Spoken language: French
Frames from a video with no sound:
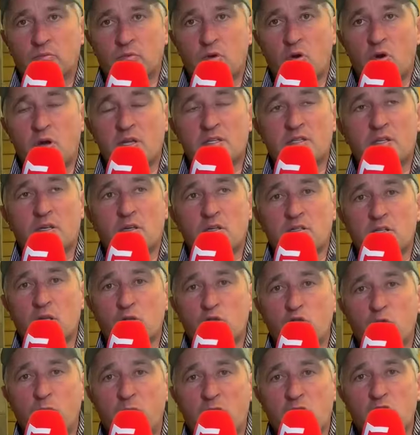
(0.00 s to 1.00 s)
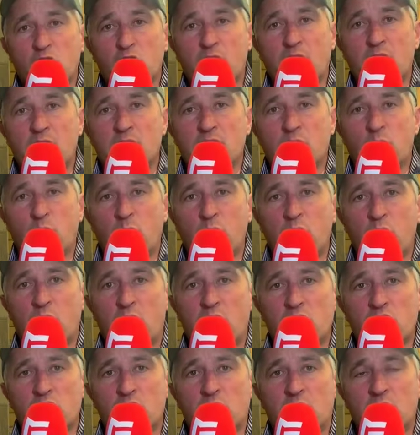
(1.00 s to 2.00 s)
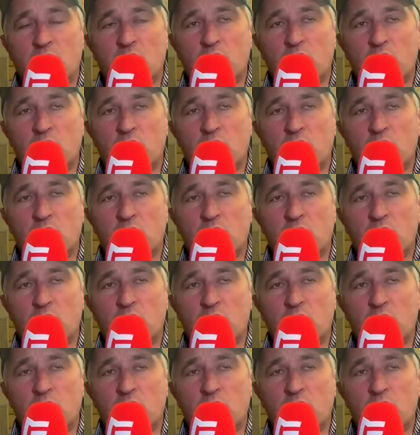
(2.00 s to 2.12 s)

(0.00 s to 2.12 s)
bah, ça. c'est un super cheval, c'est mon meilleur H dans